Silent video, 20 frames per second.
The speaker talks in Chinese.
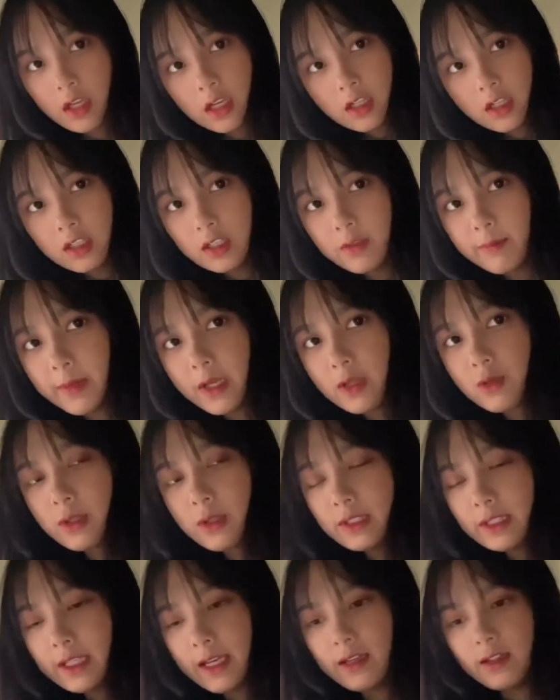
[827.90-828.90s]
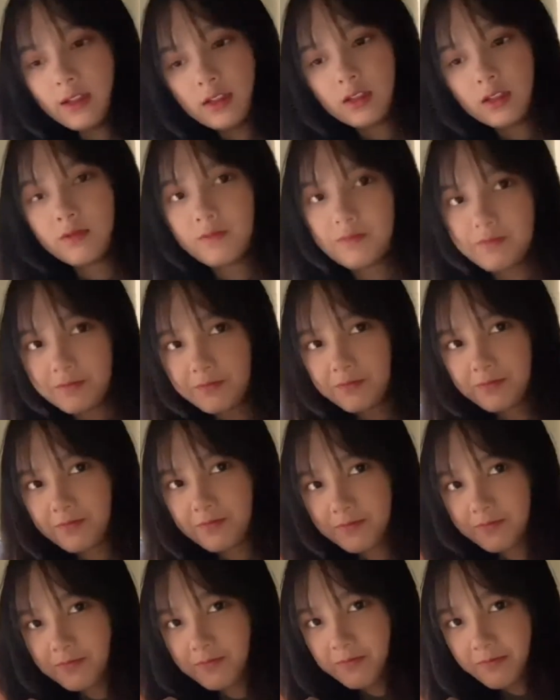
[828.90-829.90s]
这个美妆蛋，
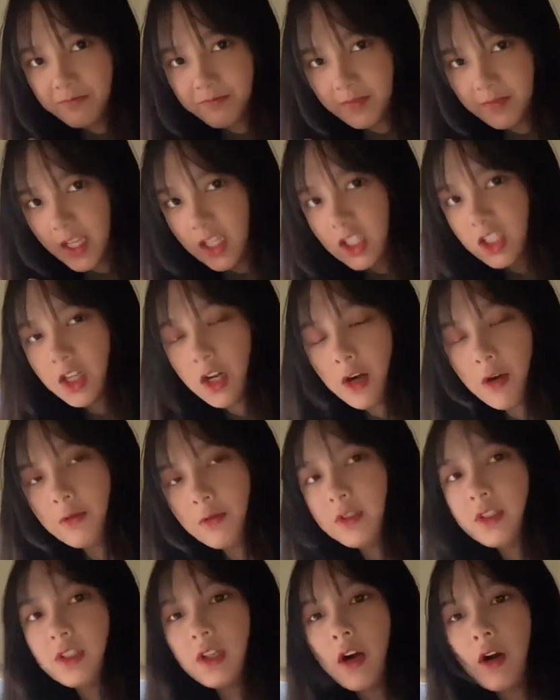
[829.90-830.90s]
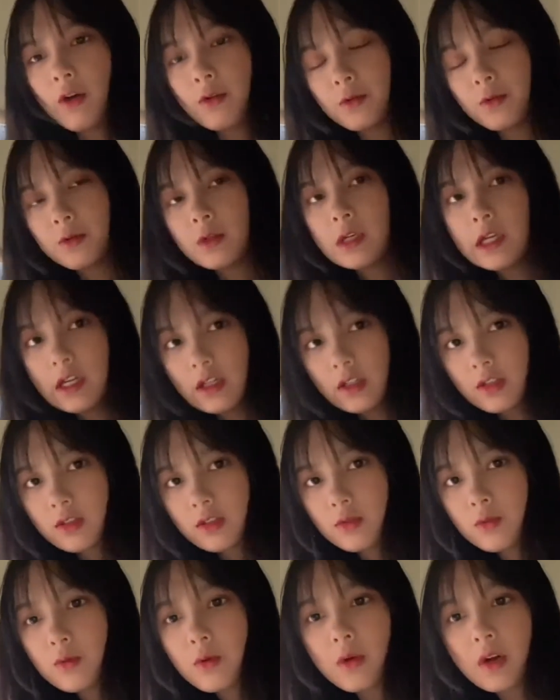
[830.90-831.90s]
超级好用，这是
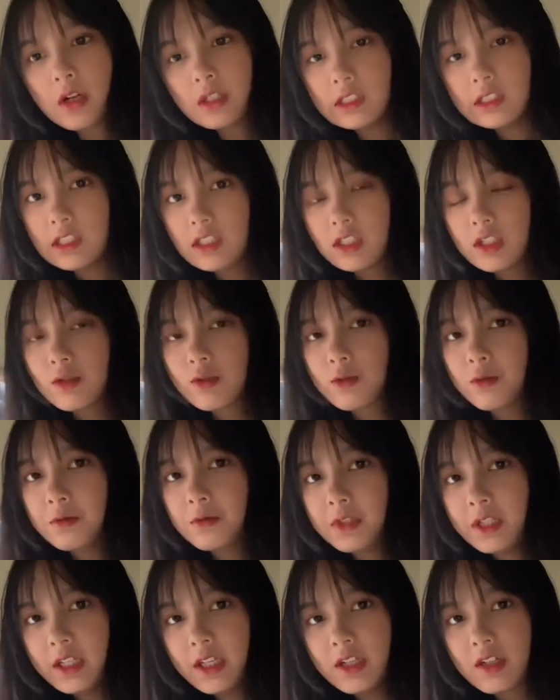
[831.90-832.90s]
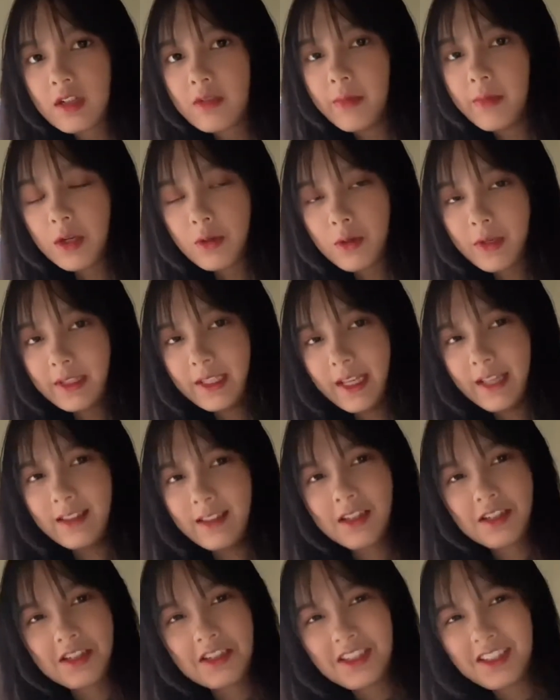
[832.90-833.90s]
我人生中第一支美妆蛋，但
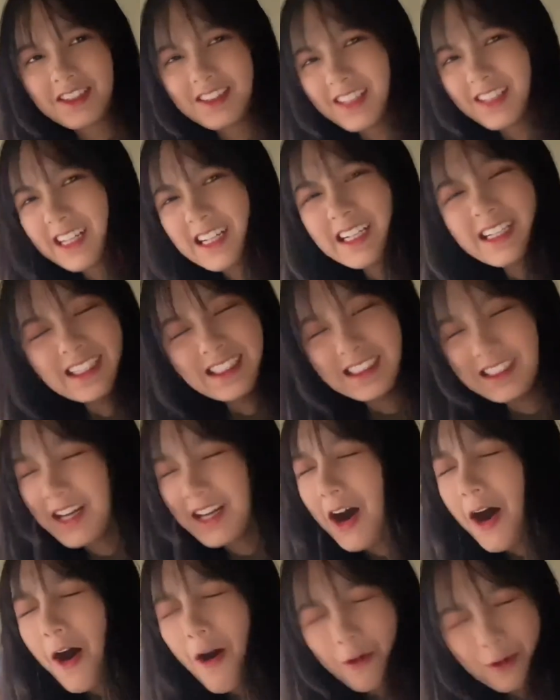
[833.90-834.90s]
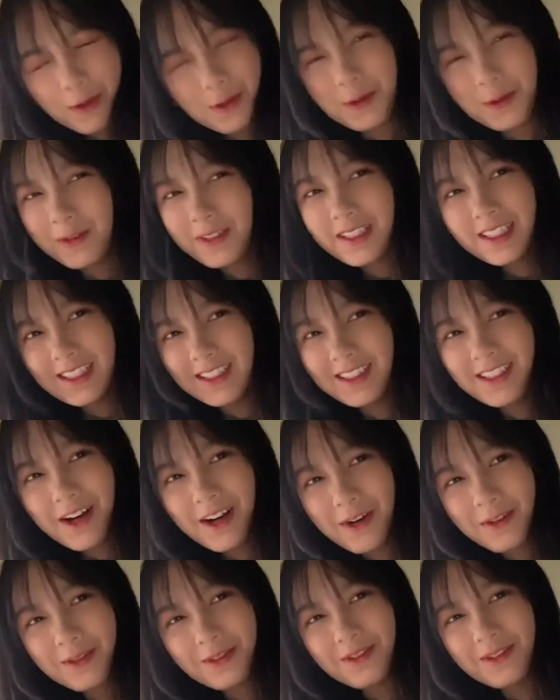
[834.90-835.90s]
是真的很好用，很
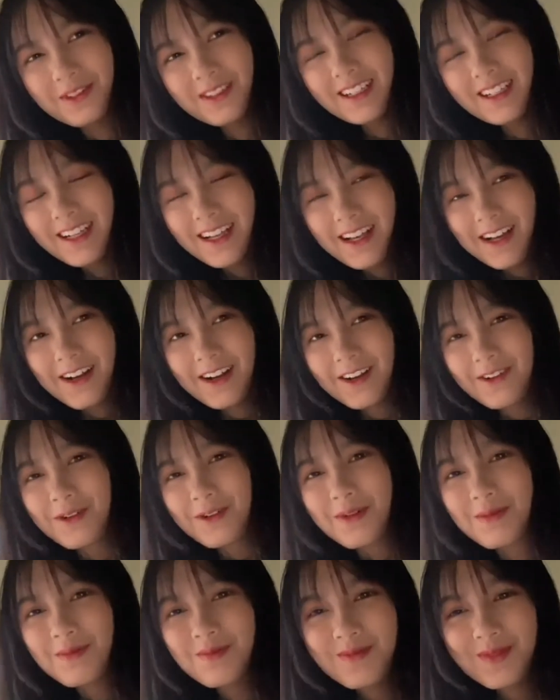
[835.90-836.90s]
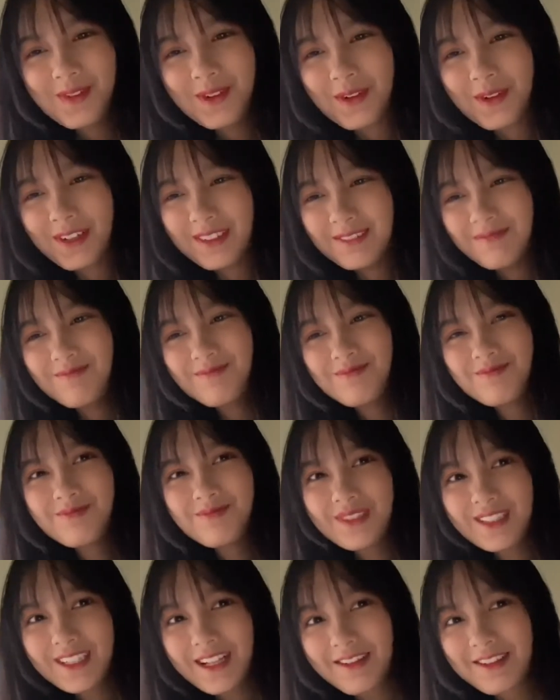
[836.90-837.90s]
好用，我我。不
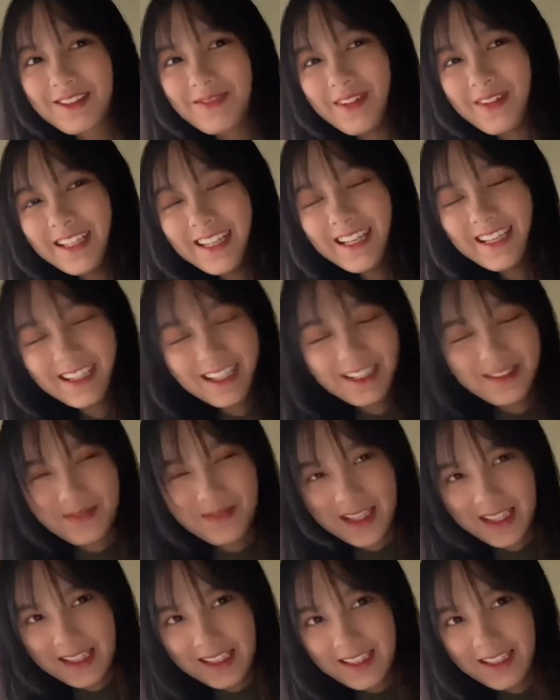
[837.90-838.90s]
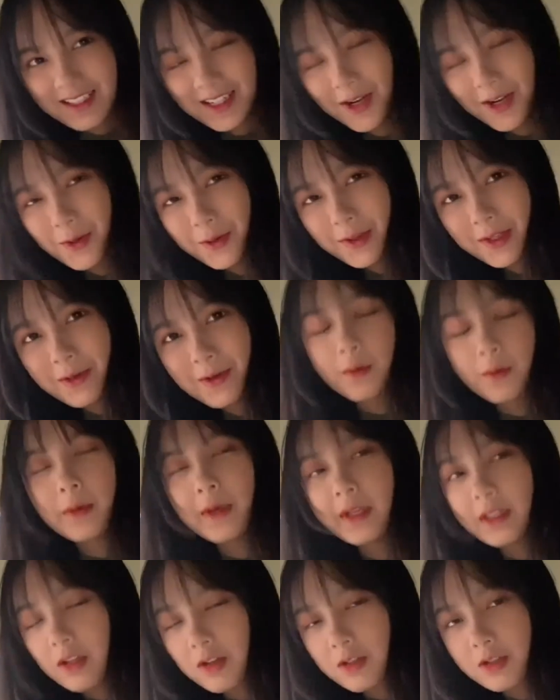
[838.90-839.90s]
知道怎么念它的名字，然后我一会儿会
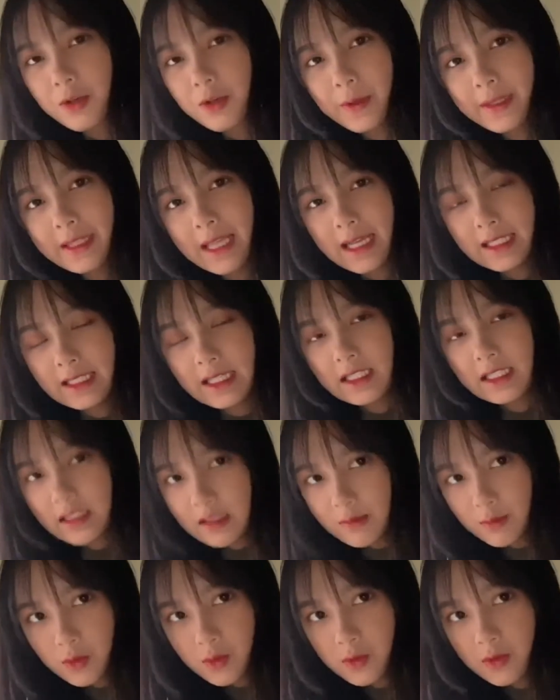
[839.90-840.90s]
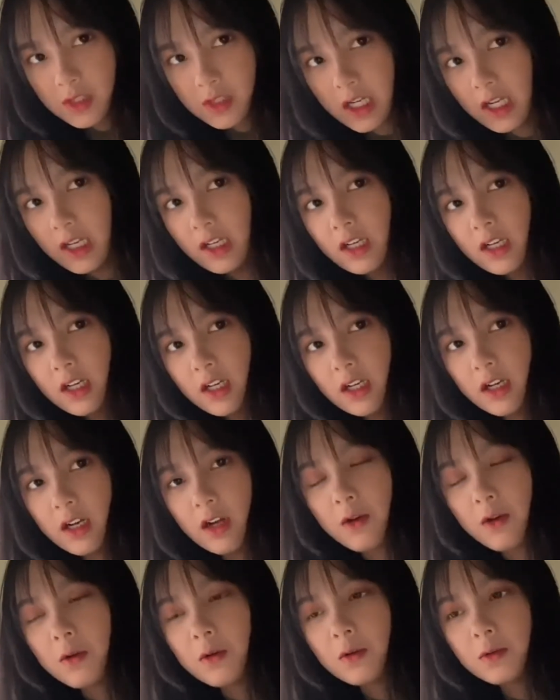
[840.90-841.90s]
到时候会打在字幕上。然
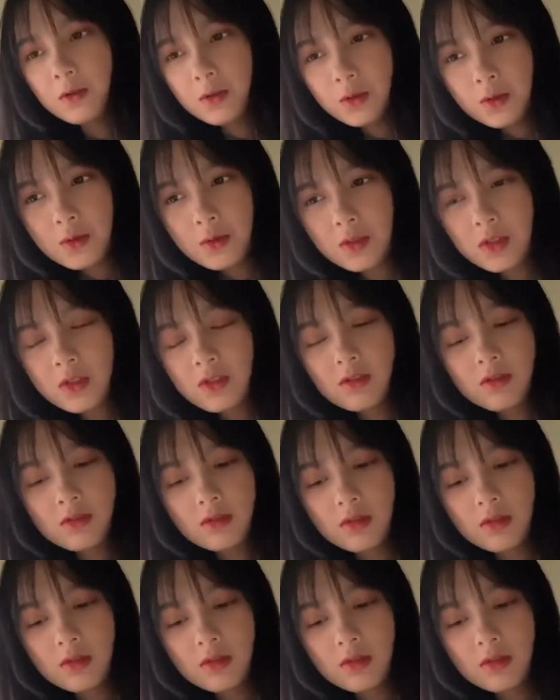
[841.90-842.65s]
后就是